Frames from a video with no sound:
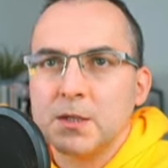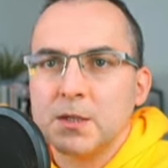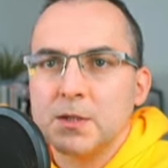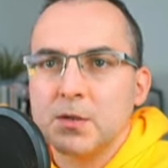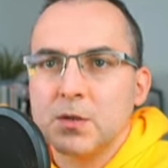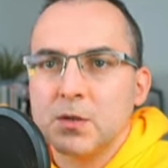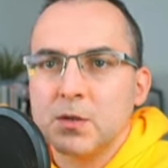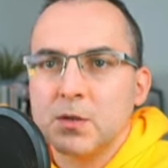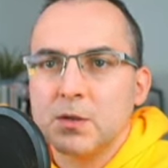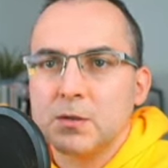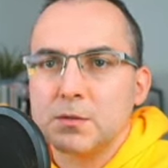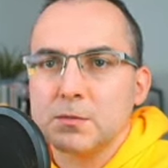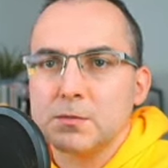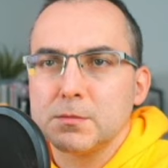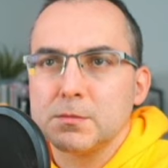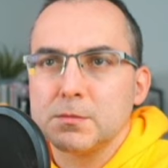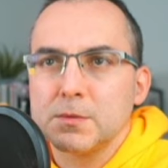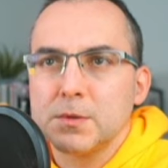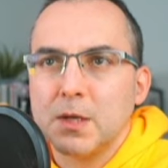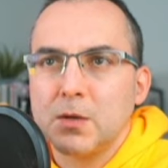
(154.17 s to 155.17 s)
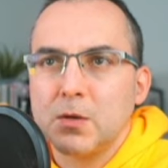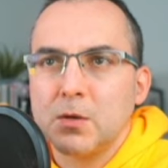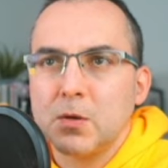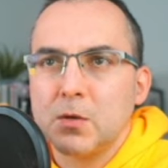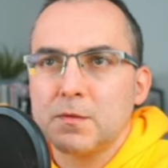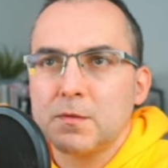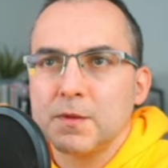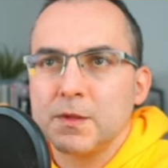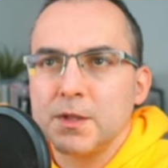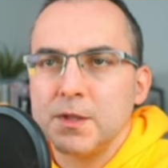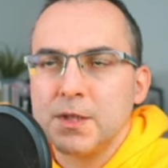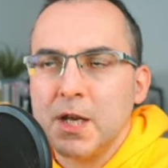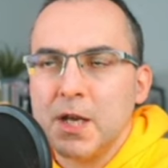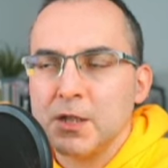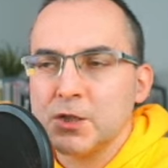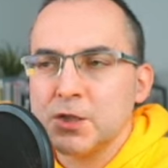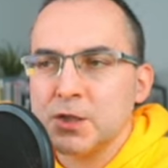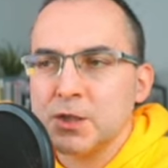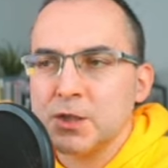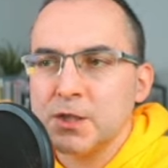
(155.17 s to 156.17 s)
tylko jakkolwiek
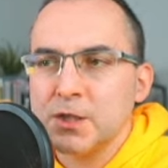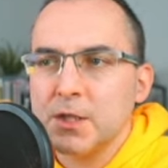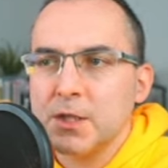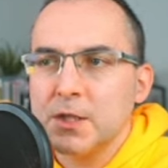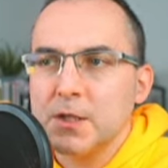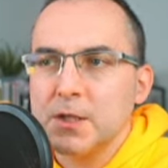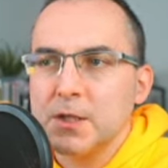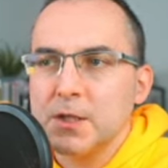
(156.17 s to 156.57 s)
inaczej,